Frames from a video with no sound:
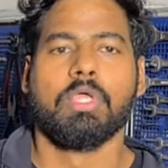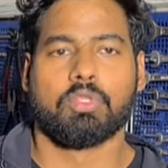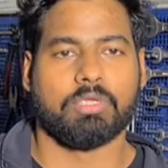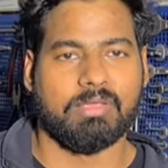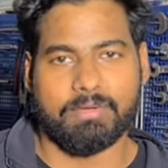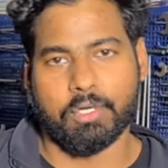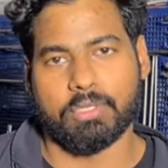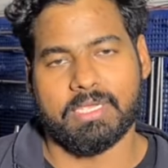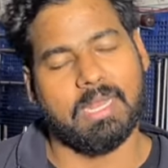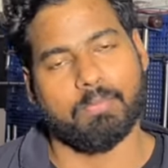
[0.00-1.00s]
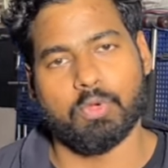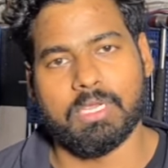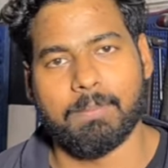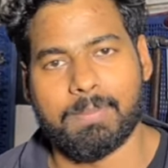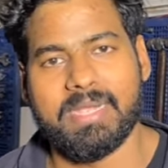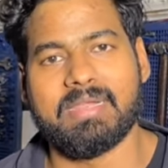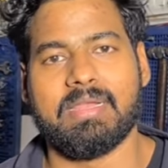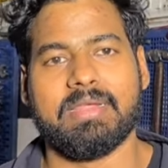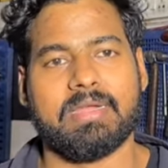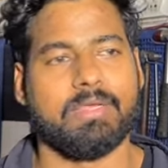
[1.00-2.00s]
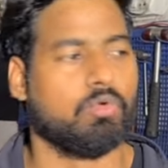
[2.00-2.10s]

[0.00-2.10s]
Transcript: तो ये वीडियो देखना पूरी कंप्लीट क्लियरली